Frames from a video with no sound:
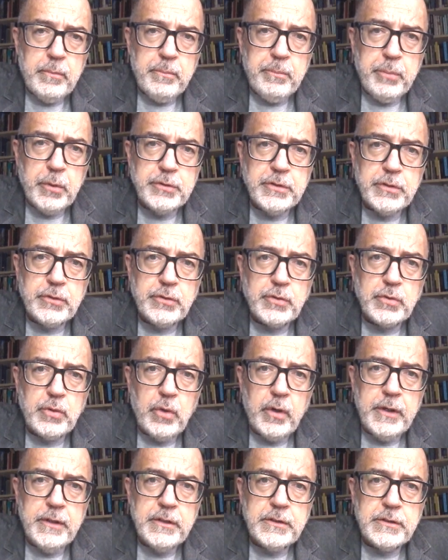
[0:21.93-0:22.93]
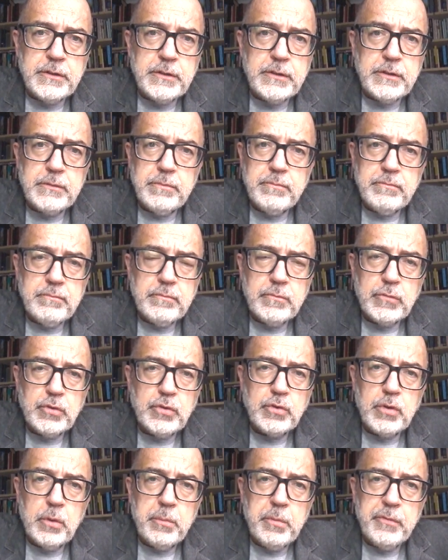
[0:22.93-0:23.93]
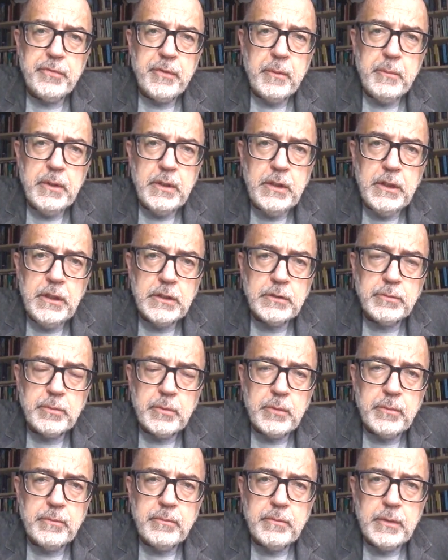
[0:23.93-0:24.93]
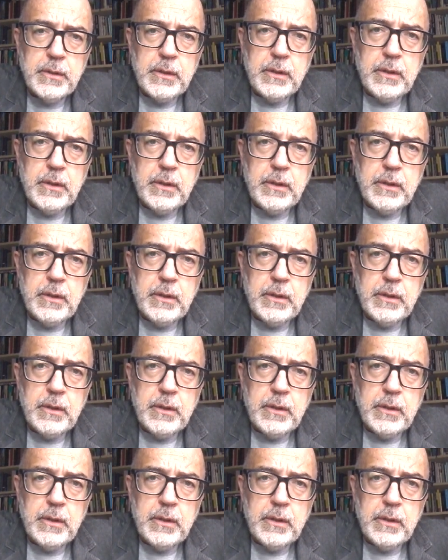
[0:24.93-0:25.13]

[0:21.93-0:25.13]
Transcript: posições sobre o feminismo,